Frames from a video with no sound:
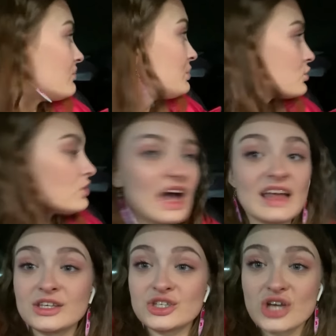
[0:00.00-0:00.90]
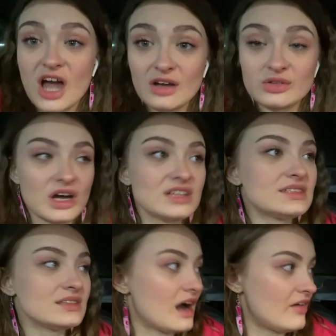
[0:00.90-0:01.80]
Берут, отъезжают,
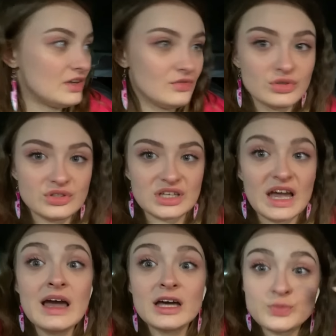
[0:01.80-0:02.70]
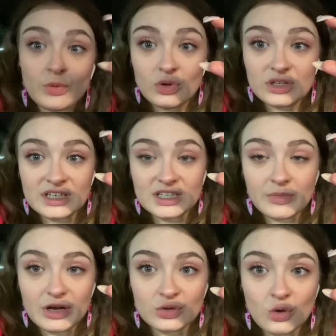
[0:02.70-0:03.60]
останавливаются с
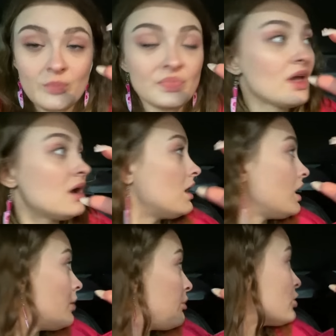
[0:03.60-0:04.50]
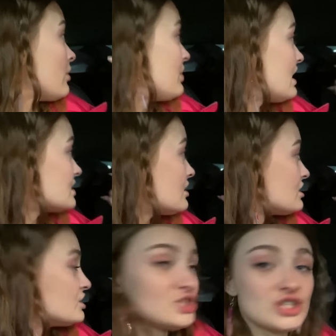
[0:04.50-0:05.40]
полуоткрытым окном. А потом опять
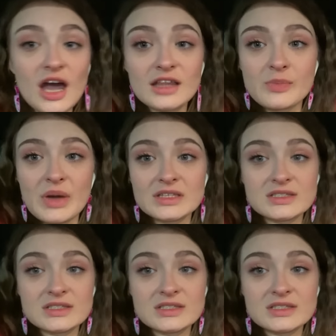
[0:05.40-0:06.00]
отъезжают, опять